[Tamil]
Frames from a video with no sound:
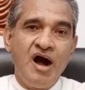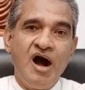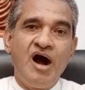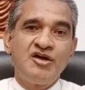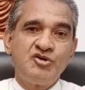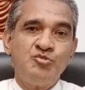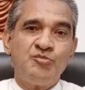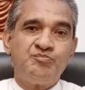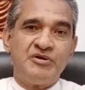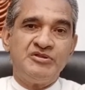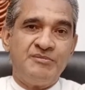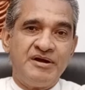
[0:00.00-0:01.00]
ஆறு
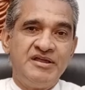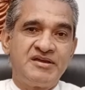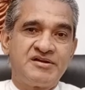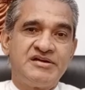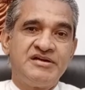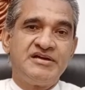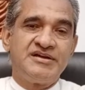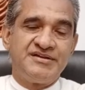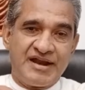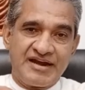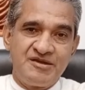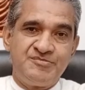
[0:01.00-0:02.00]
முப்பது மணிக்கு
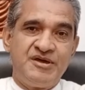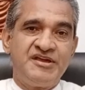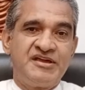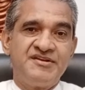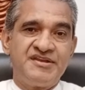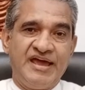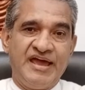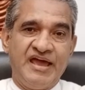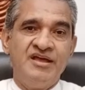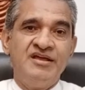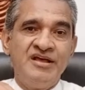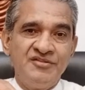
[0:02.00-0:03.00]
நடைபெறுகின்ற
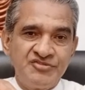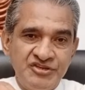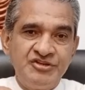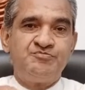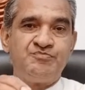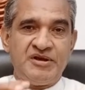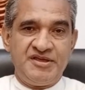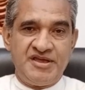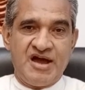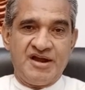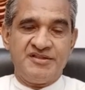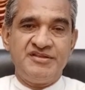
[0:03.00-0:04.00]

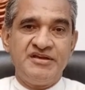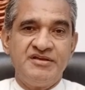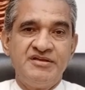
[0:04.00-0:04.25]
திருப்பலியானது